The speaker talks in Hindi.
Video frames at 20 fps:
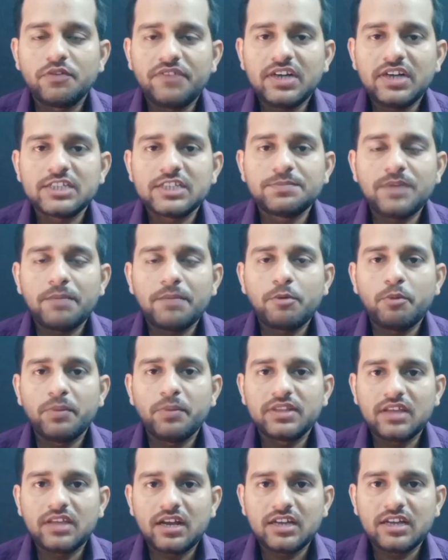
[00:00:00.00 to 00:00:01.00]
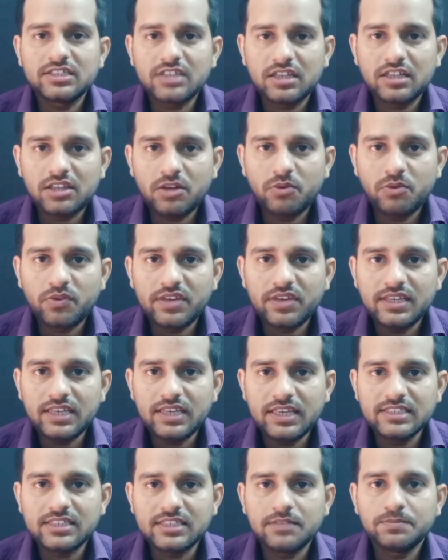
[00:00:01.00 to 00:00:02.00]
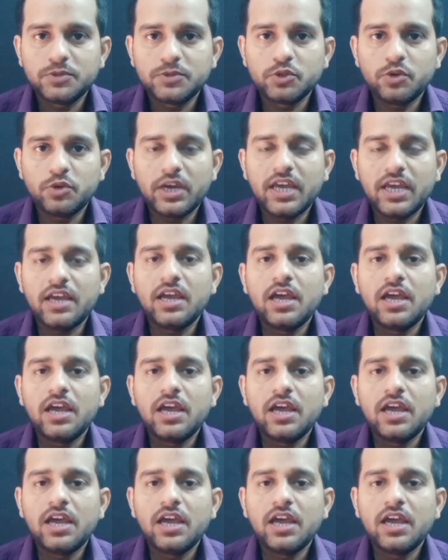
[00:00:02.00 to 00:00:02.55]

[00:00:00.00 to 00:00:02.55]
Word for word: तो फ्रेंड्स मैं आपको बताना चाहता हूँ कि ये सब जो है